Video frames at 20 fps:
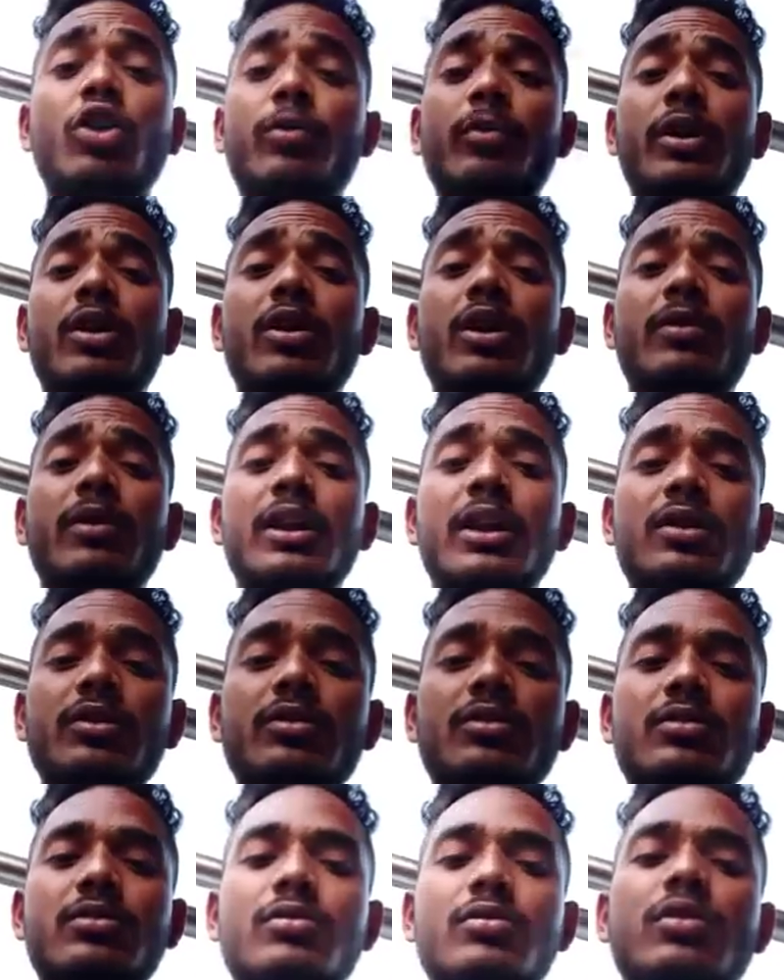অন্য মেয়ে হলে মানে
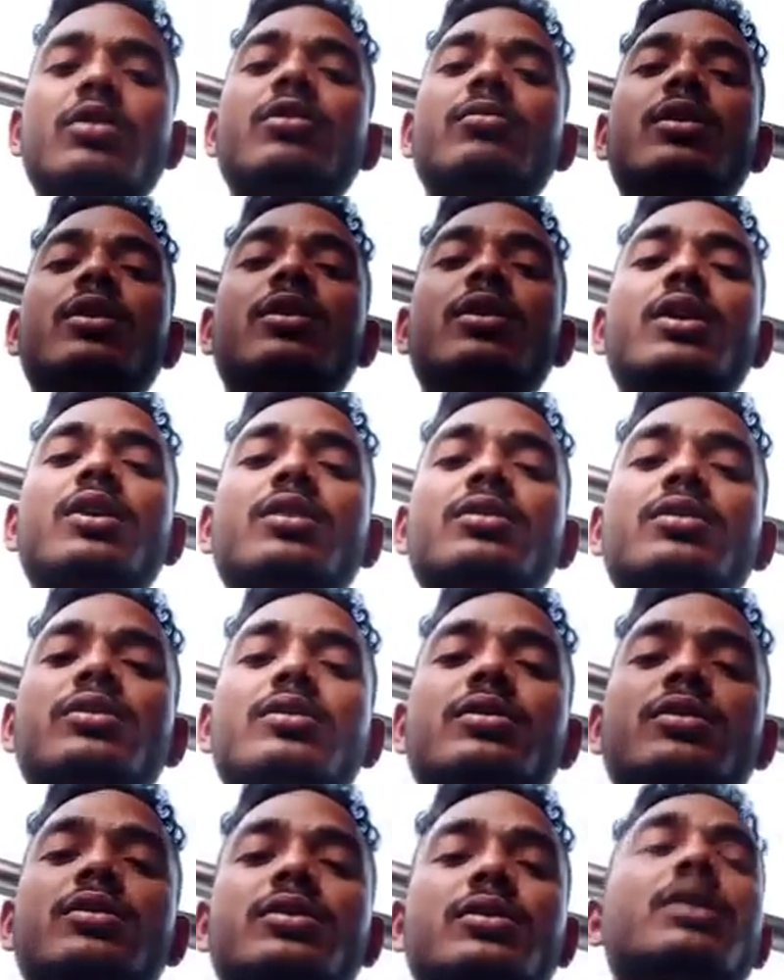অন্য মেয়ে হলে
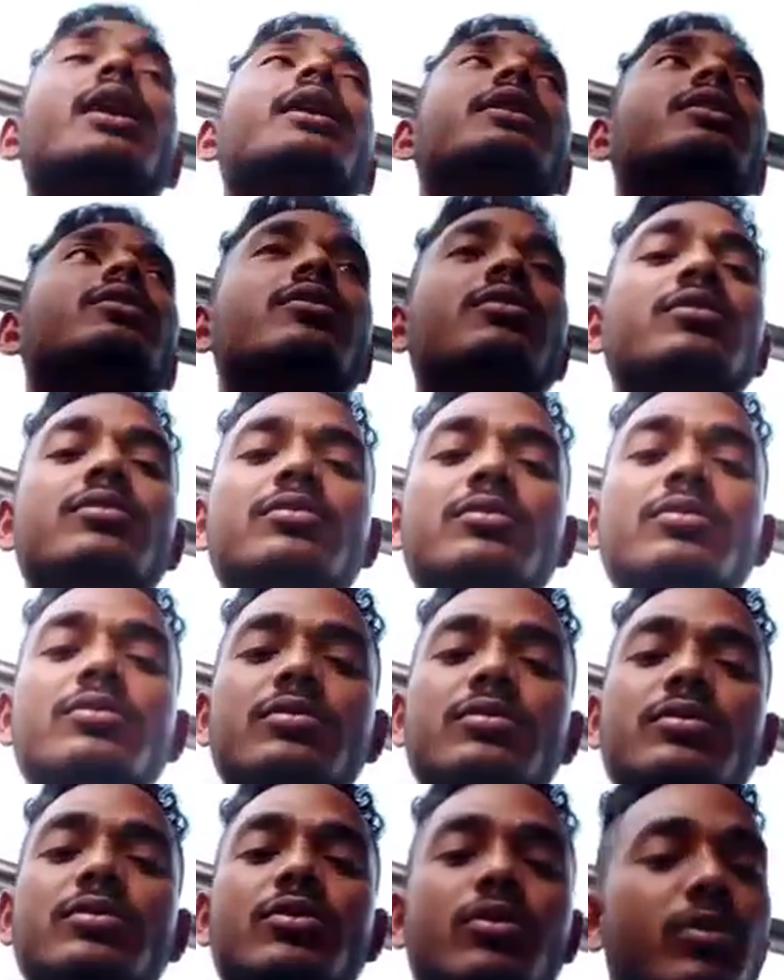ঠিক আছে তো
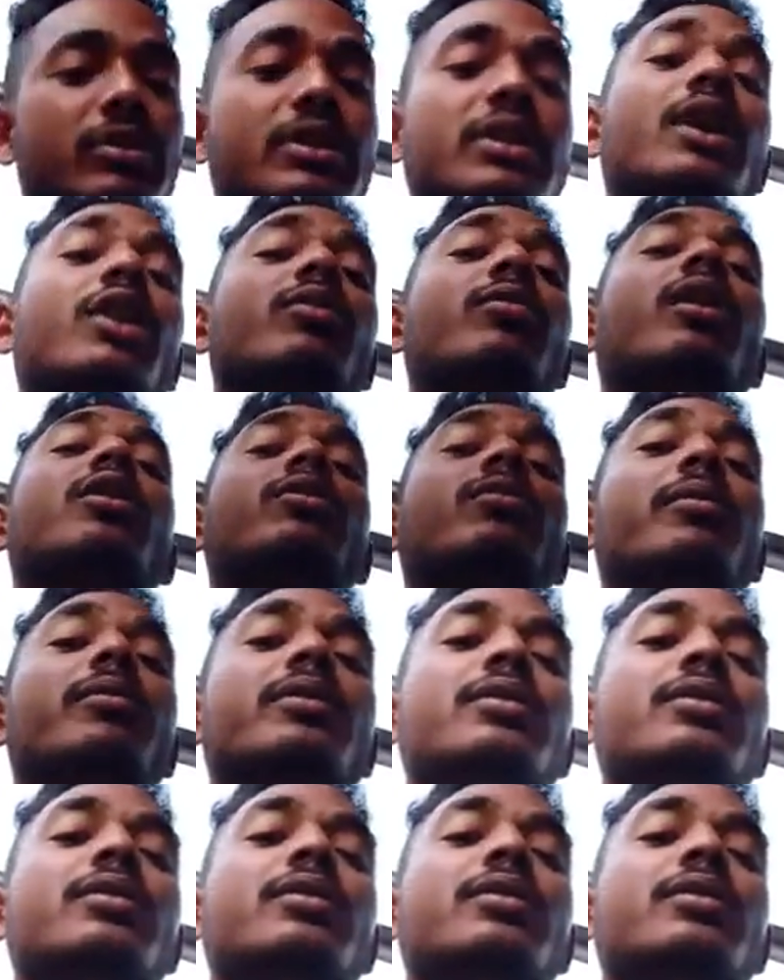তোমার থেকে আরো ভালো